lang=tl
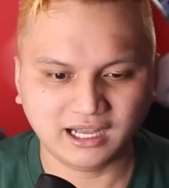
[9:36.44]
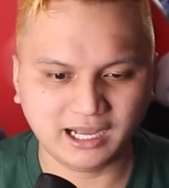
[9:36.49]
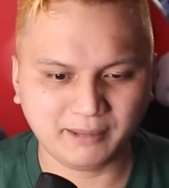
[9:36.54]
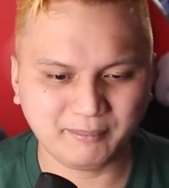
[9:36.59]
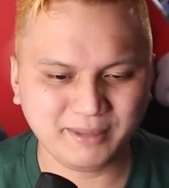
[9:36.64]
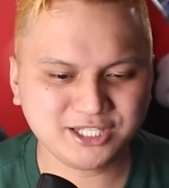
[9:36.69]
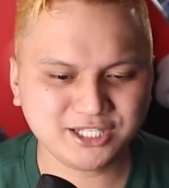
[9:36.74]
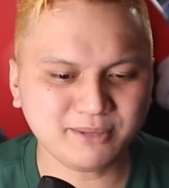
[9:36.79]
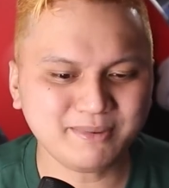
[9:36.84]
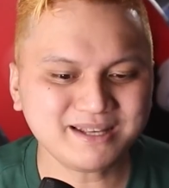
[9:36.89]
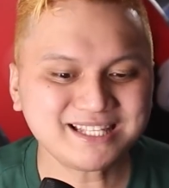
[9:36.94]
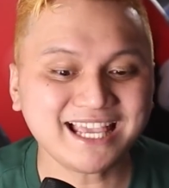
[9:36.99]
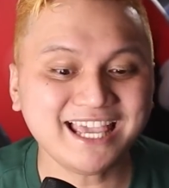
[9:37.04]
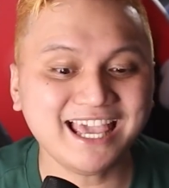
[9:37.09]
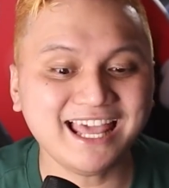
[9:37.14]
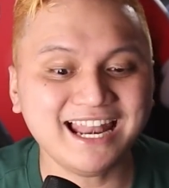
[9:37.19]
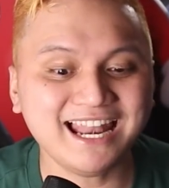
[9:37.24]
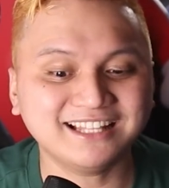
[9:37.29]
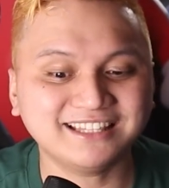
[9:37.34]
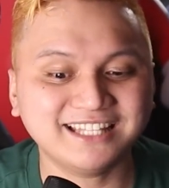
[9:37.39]
Uh, medyo
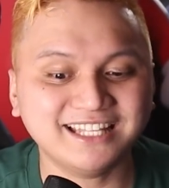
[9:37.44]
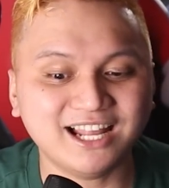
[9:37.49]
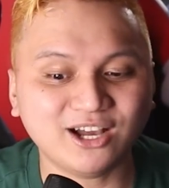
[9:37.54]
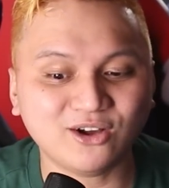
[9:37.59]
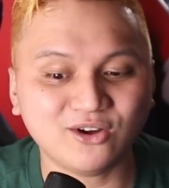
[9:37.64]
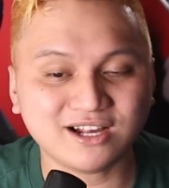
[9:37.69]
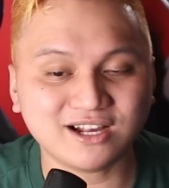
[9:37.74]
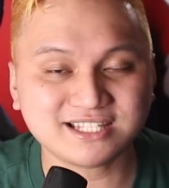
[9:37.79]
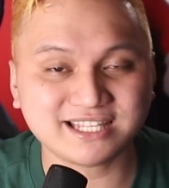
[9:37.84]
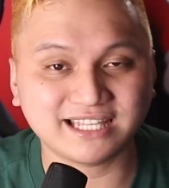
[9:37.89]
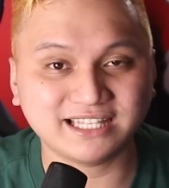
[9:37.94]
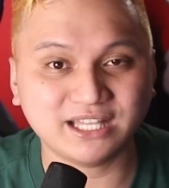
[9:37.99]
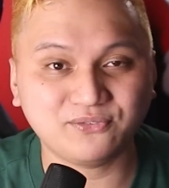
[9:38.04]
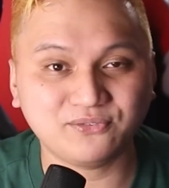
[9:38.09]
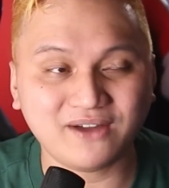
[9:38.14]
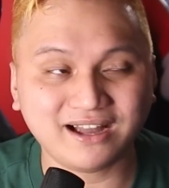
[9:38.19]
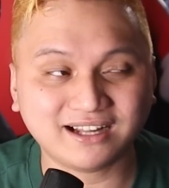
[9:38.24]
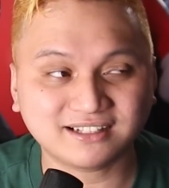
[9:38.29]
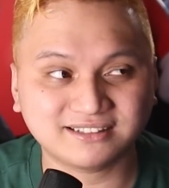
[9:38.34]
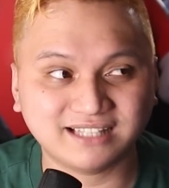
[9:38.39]
masaya lang din ako kasi the
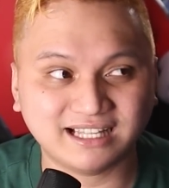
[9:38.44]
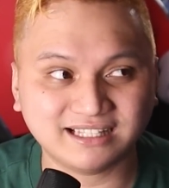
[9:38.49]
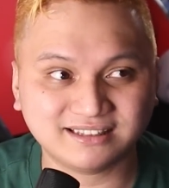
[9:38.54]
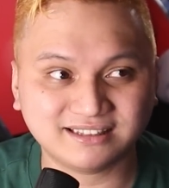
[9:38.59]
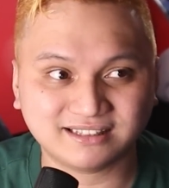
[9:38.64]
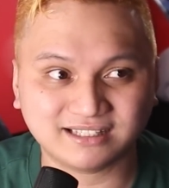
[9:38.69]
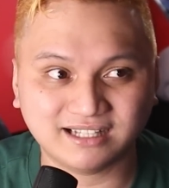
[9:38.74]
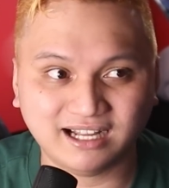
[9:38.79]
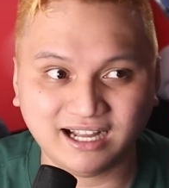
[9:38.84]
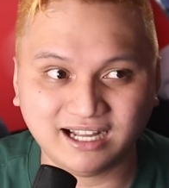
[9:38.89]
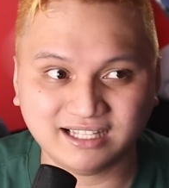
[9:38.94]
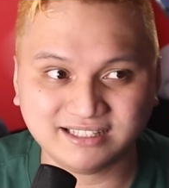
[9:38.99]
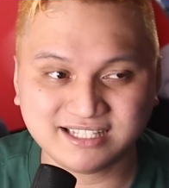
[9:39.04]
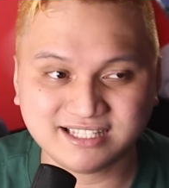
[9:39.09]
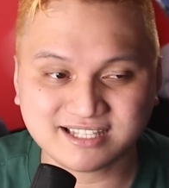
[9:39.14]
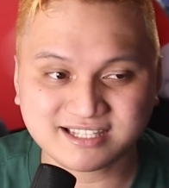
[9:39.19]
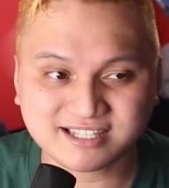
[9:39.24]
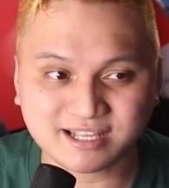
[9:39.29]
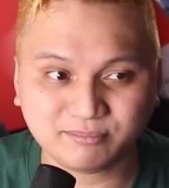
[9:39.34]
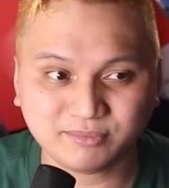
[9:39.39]
fact that uh,
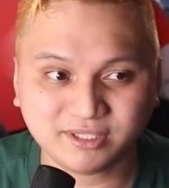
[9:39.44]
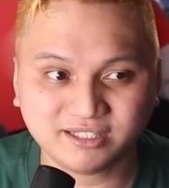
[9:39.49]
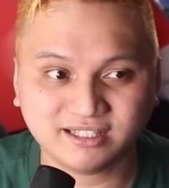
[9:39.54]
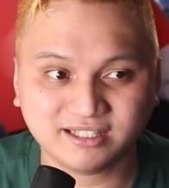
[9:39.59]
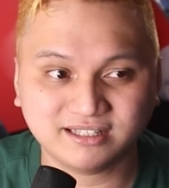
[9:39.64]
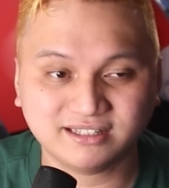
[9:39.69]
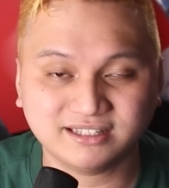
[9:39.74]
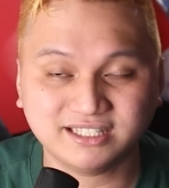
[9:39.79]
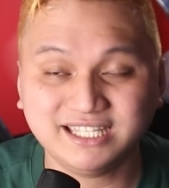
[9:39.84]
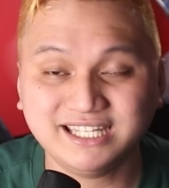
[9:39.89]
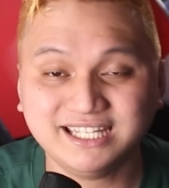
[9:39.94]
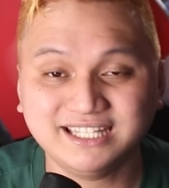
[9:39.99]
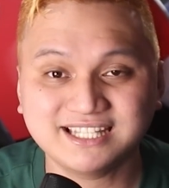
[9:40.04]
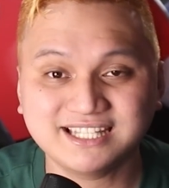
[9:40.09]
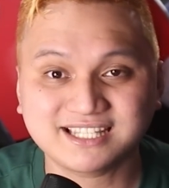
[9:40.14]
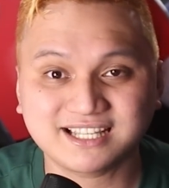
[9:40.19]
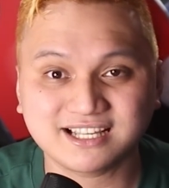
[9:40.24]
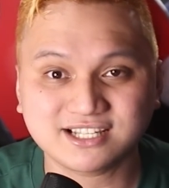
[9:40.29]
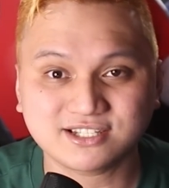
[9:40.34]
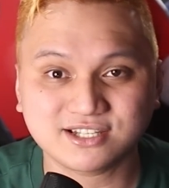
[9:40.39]
this is something that
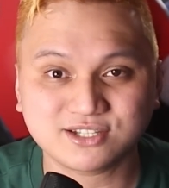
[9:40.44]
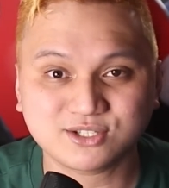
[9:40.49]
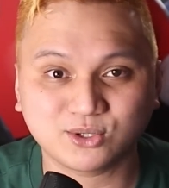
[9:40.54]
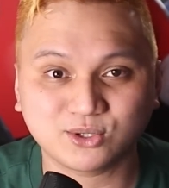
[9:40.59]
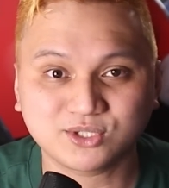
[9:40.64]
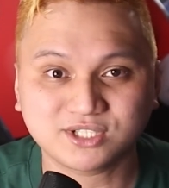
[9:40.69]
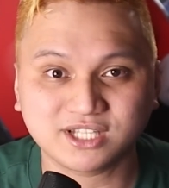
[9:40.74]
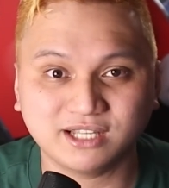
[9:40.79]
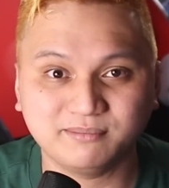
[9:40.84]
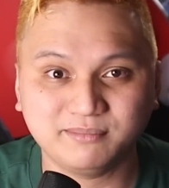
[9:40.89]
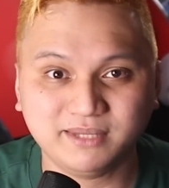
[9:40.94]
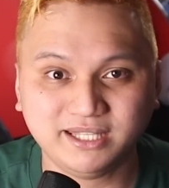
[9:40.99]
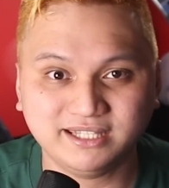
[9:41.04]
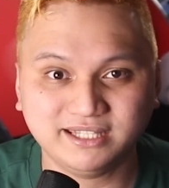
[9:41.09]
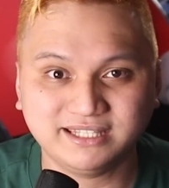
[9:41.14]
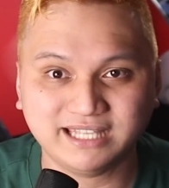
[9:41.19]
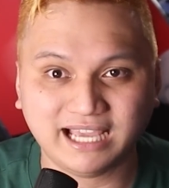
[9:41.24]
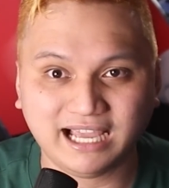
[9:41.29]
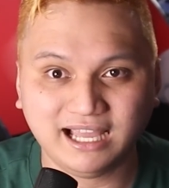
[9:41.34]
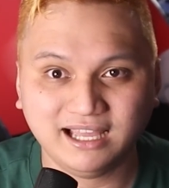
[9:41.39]
dinidiscuss sa social
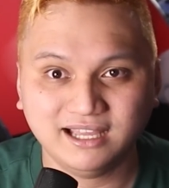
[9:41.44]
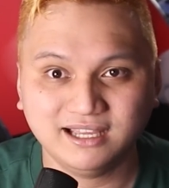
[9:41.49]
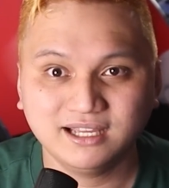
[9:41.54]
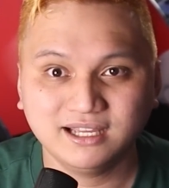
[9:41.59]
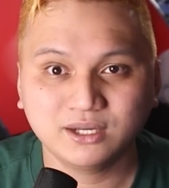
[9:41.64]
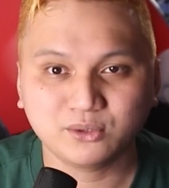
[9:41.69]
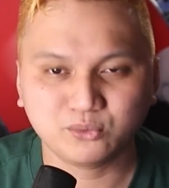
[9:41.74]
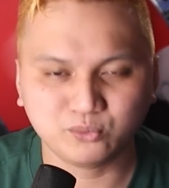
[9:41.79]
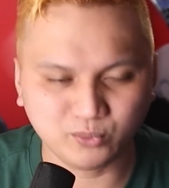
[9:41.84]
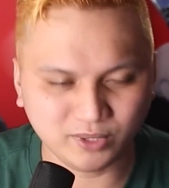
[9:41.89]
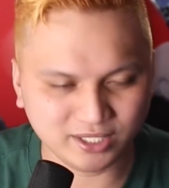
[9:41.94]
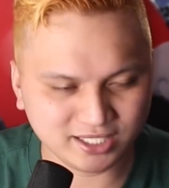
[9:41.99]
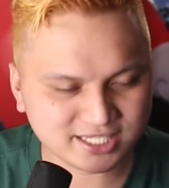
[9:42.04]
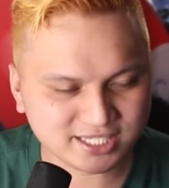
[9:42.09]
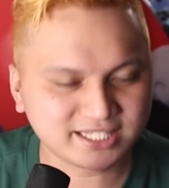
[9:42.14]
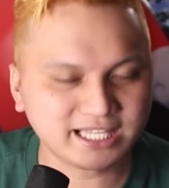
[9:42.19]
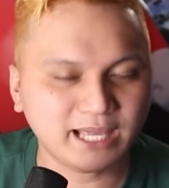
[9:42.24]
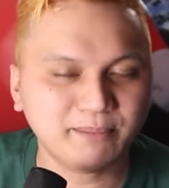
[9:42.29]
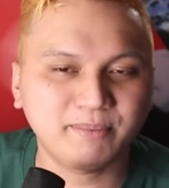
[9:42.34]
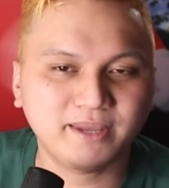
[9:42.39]
media, we're
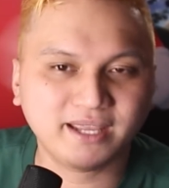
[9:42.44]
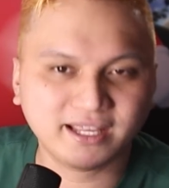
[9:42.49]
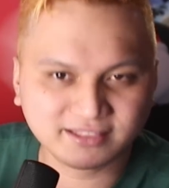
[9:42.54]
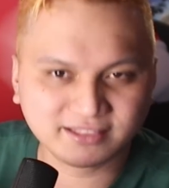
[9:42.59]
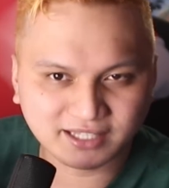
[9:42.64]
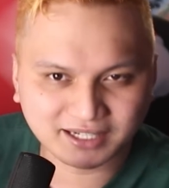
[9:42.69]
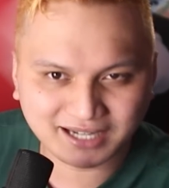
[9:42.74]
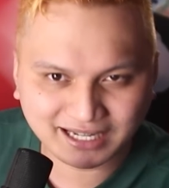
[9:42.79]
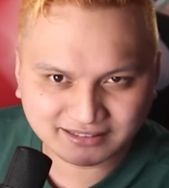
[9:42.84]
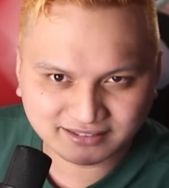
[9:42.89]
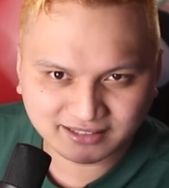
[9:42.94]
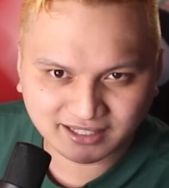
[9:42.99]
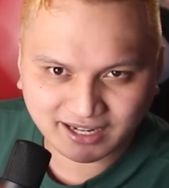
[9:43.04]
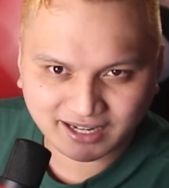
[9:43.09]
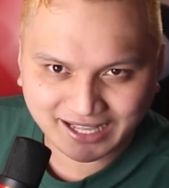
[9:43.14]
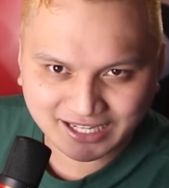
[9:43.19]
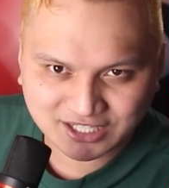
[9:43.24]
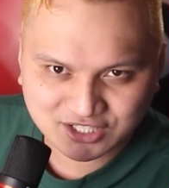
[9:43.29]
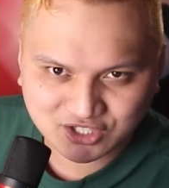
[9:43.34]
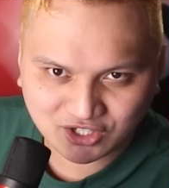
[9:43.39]
stepping at the right
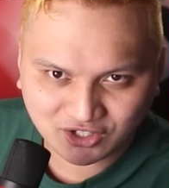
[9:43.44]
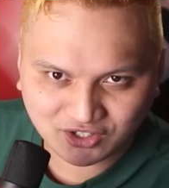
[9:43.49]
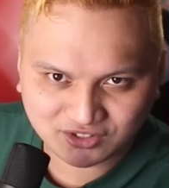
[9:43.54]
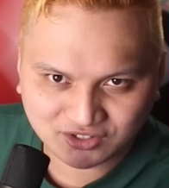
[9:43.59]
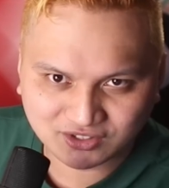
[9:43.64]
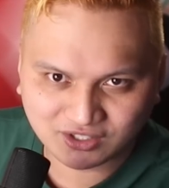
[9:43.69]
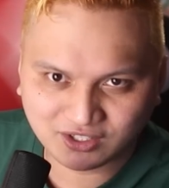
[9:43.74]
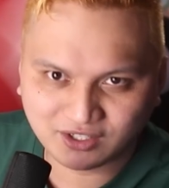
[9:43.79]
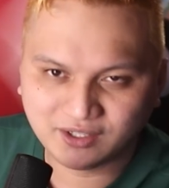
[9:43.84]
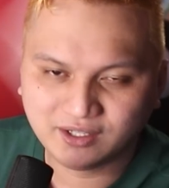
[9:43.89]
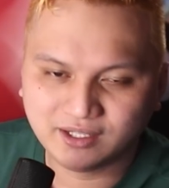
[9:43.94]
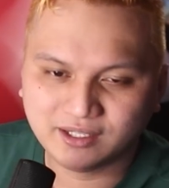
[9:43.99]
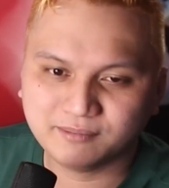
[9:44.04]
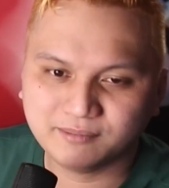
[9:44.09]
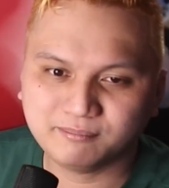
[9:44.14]
direction, no?